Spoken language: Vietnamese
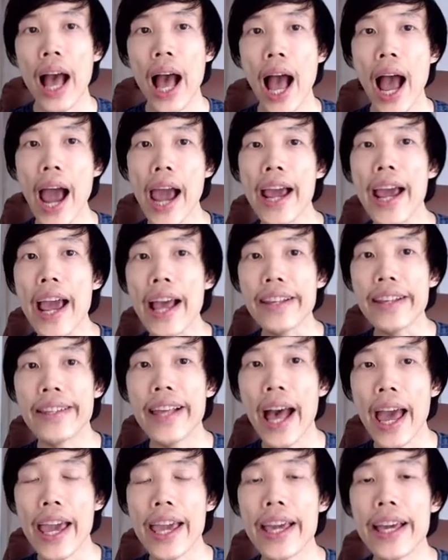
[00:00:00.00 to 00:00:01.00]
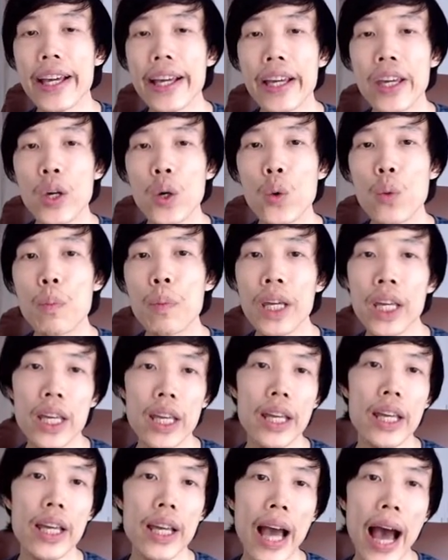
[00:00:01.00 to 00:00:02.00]
ISAQB,
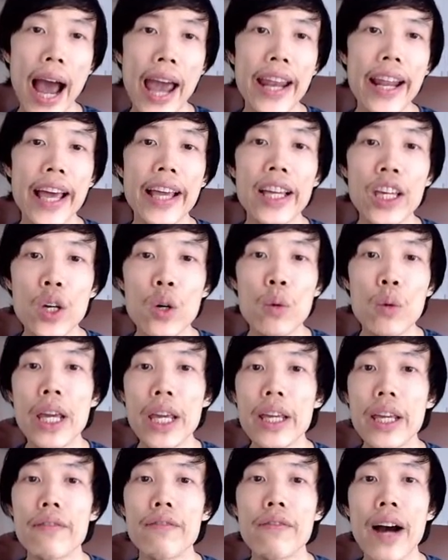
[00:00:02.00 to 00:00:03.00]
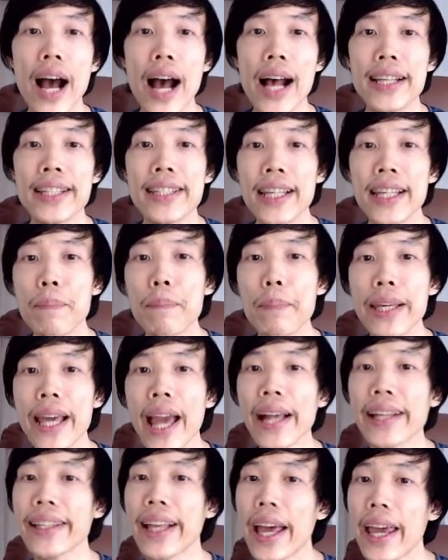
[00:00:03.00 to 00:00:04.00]
ISAQB và
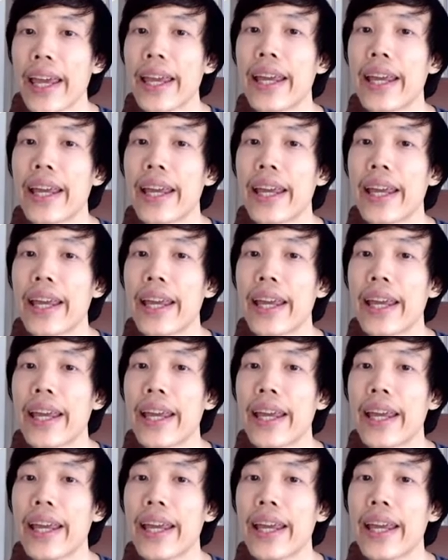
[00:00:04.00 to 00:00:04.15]
CPSA.